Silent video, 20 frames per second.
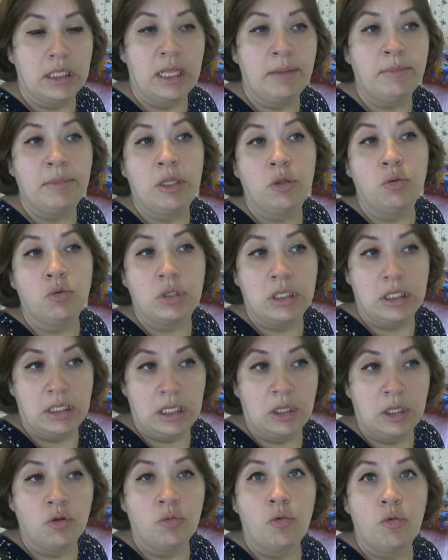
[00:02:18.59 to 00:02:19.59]
Нам дадут,
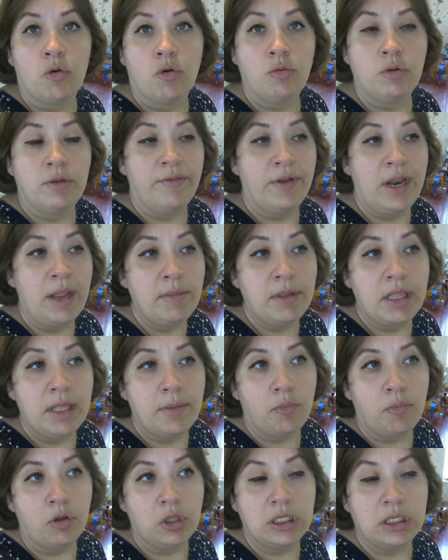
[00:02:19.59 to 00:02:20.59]
я думаю, какой-нибудь временный
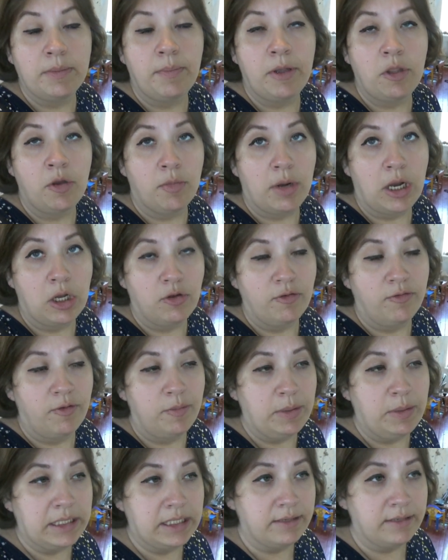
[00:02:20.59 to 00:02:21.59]
полис, и пойдем Катю
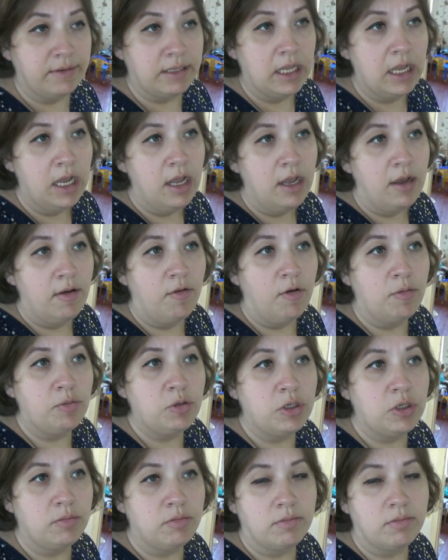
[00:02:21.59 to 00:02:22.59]
выписывать. В
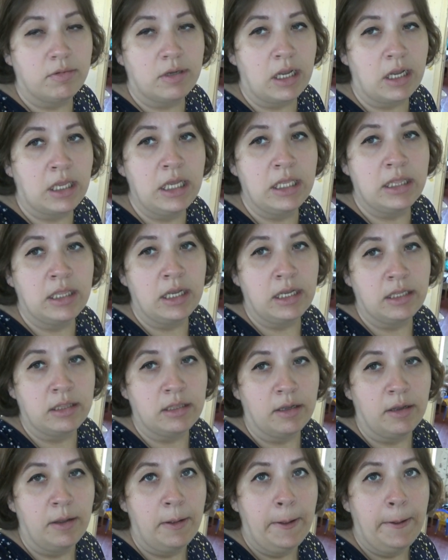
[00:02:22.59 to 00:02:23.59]
общем, какие-то
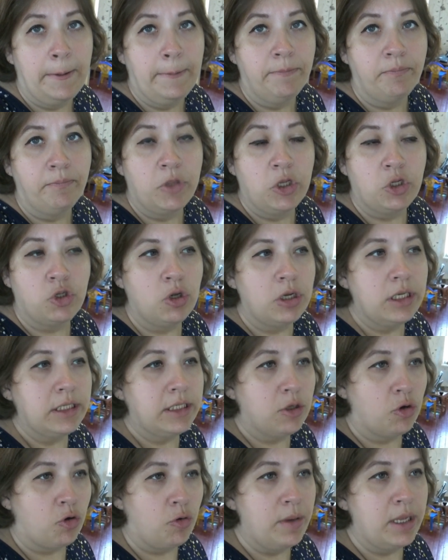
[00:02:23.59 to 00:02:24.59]
это. Еще есть
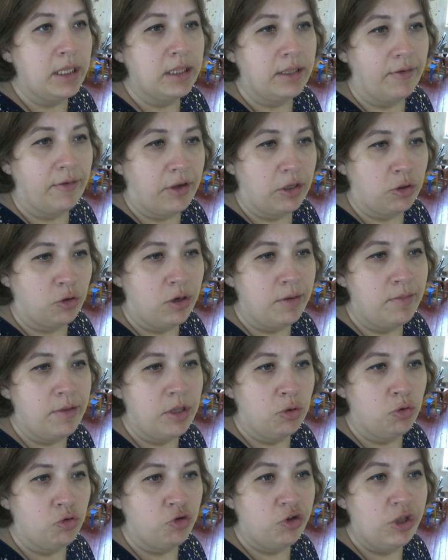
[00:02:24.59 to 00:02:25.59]
документов, которые
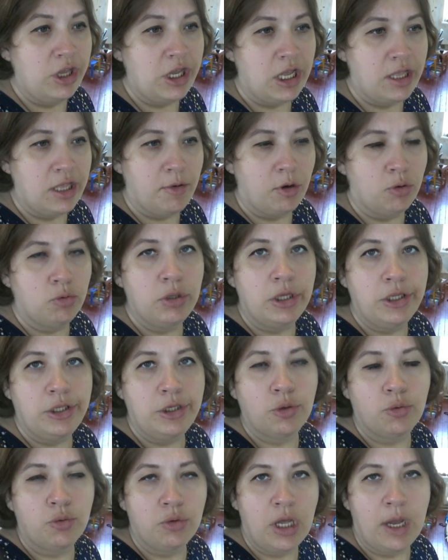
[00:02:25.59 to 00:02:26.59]
мне нужны, я не могу
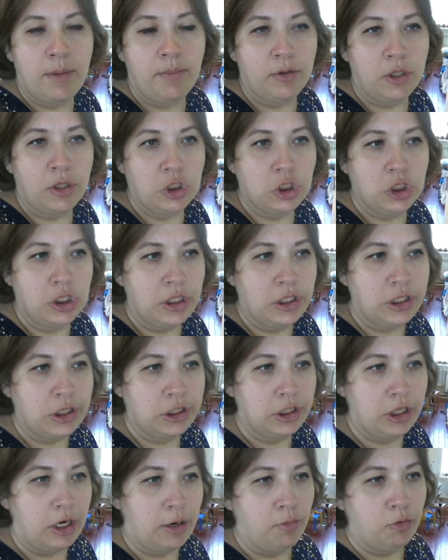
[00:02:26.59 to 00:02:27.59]
найти, куда я положила
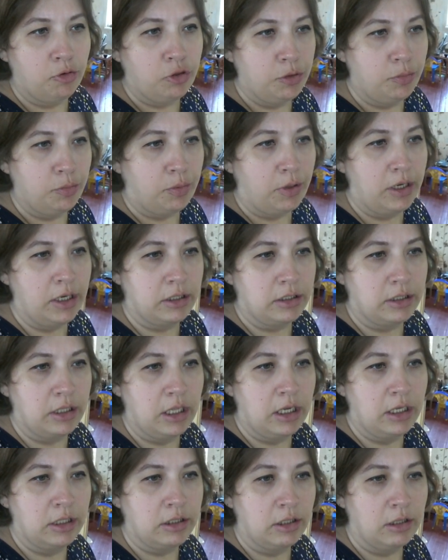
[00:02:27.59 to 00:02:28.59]
технорабочий проект
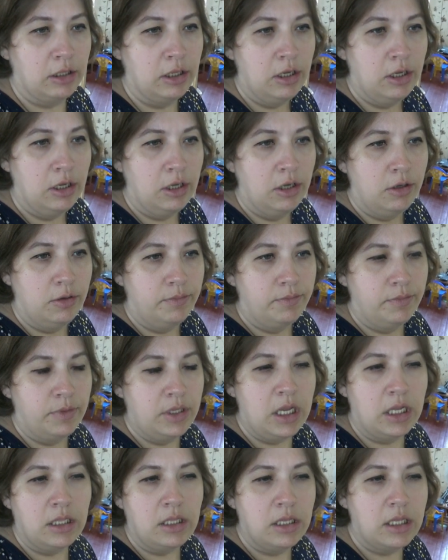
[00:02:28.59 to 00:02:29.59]
на этот.
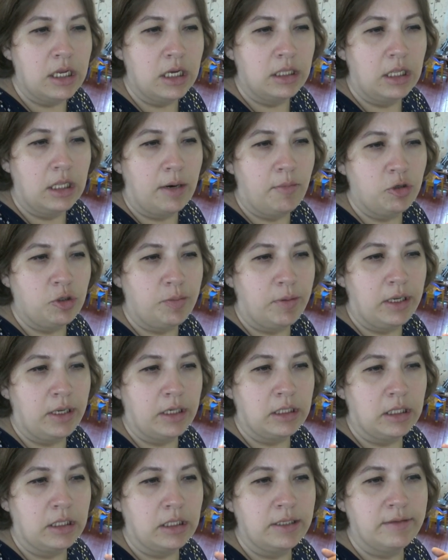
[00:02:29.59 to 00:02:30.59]
Нет, не технорабочий
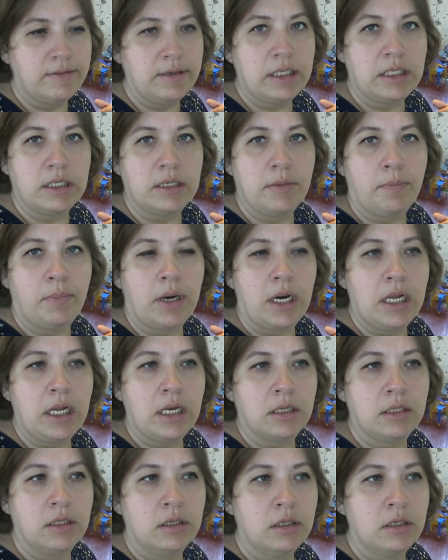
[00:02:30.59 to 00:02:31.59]
проект, это называется
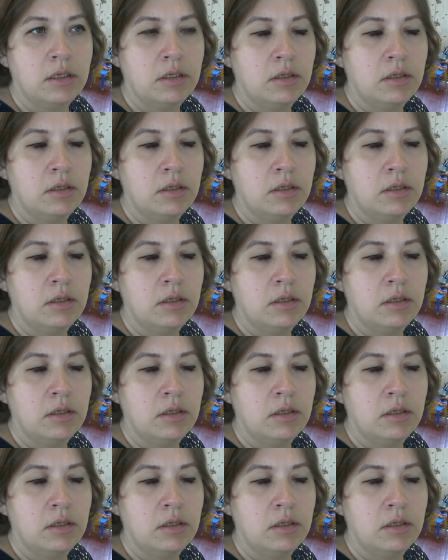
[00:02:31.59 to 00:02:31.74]
проект...